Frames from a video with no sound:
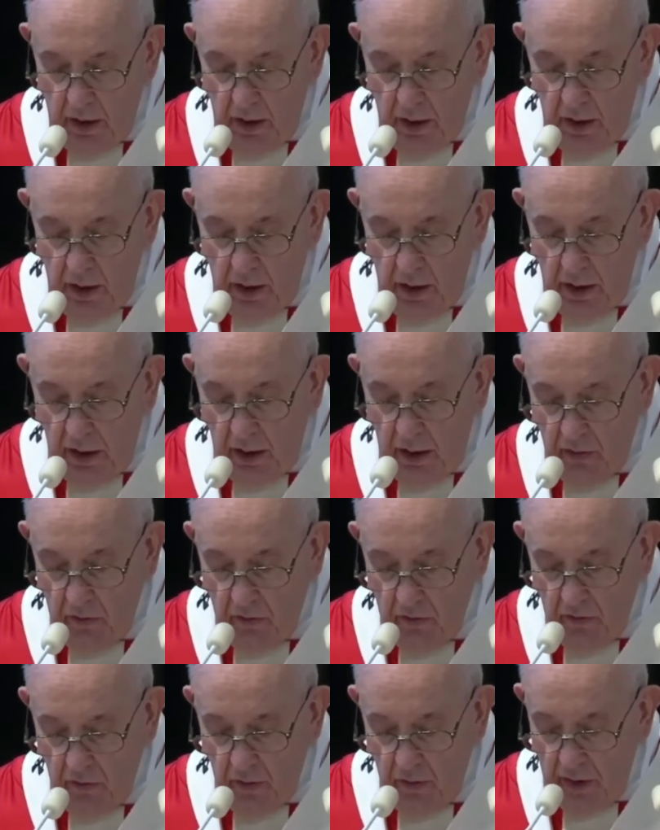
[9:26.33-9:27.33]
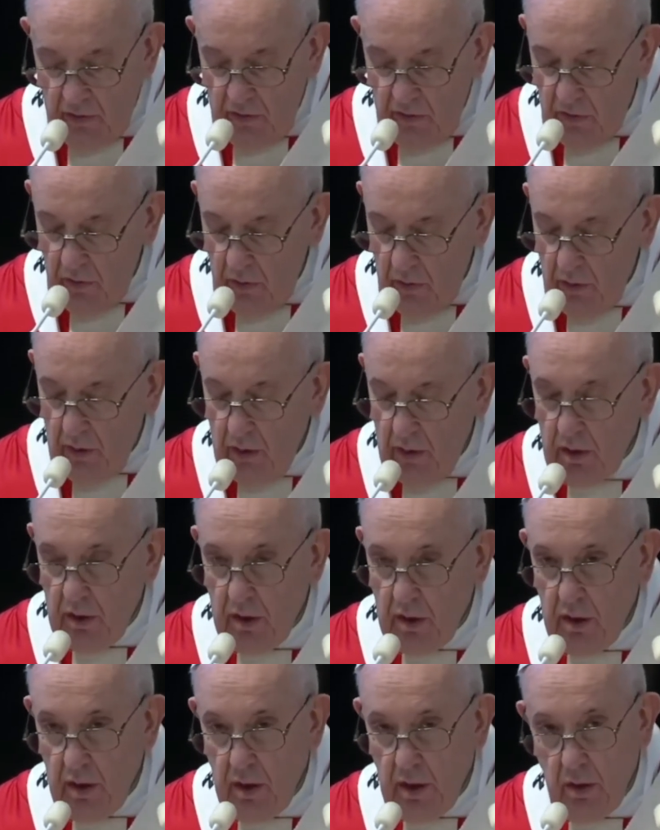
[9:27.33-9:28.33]
sentirás el
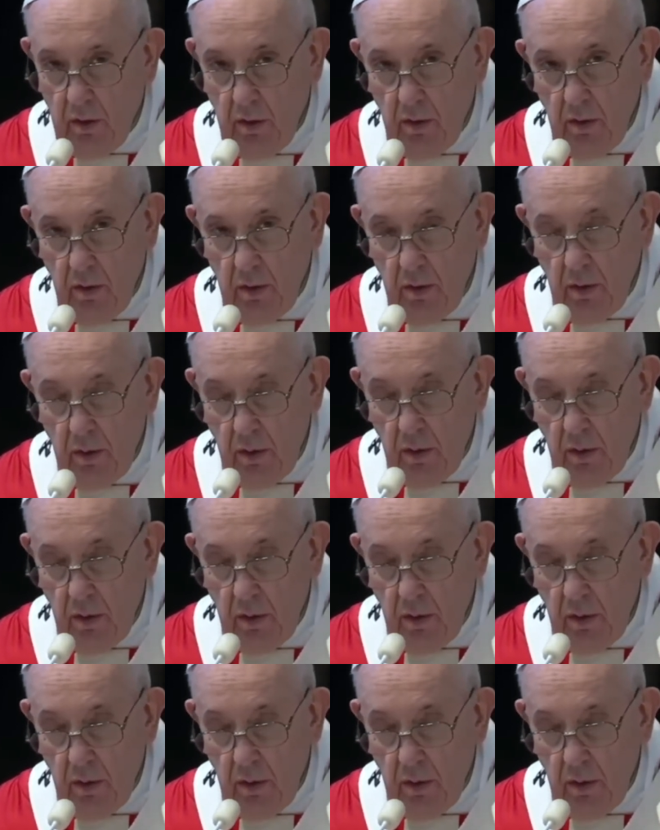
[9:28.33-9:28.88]
consuelo